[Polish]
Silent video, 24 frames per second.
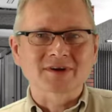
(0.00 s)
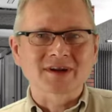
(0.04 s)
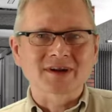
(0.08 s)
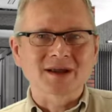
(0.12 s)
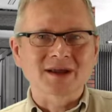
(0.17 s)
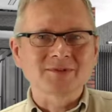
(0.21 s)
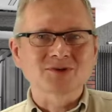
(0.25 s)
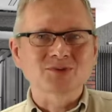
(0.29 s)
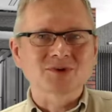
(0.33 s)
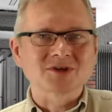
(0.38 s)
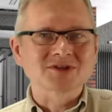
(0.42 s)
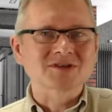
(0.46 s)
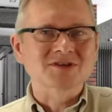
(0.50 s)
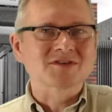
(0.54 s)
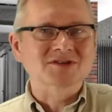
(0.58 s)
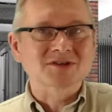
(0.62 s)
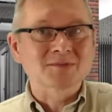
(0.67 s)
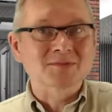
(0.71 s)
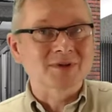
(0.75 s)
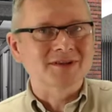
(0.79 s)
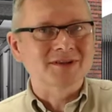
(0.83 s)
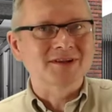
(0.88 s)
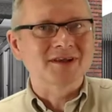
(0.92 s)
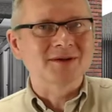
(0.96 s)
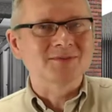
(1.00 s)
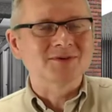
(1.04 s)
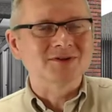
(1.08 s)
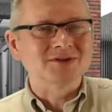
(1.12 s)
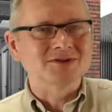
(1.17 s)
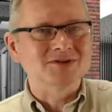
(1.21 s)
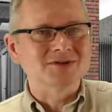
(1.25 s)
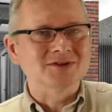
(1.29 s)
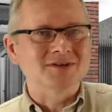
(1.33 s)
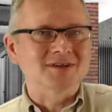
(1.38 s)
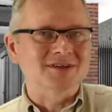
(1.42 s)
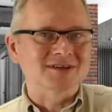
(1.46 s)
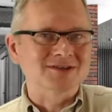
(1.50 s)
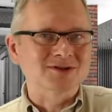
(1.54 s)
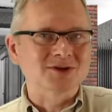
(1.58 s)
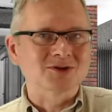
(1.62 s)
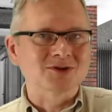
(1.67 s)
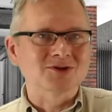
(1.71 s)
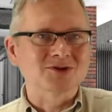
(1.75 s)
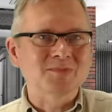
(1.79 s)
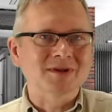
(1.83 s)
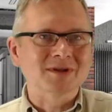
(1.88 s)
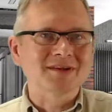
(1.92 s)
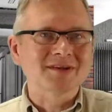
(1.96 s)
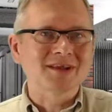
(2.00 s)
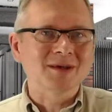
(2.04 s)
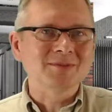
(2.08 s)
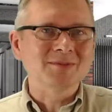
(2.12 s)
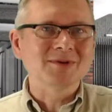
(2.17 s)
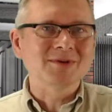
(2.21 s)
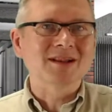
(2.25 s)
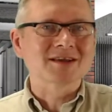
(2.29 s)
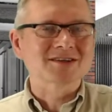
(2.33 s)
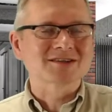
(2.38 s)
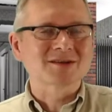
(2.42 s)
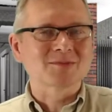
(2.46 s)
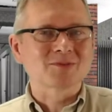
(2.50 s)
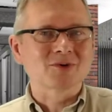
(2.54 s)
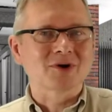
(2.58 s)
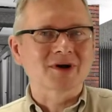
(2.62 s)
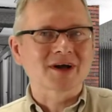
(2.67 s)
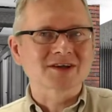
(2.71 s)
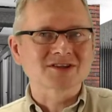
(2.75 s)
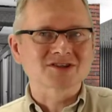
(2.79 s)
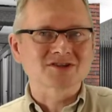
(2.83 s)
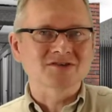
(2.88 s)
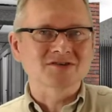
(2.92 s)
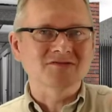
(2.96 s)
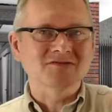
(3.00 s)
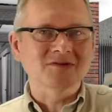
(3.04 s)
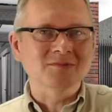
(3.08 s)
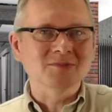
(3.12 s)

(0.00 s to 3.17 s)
Programie, który jest owocem pandemii, czyli te 100 dni pandemii dla nas to była okazja,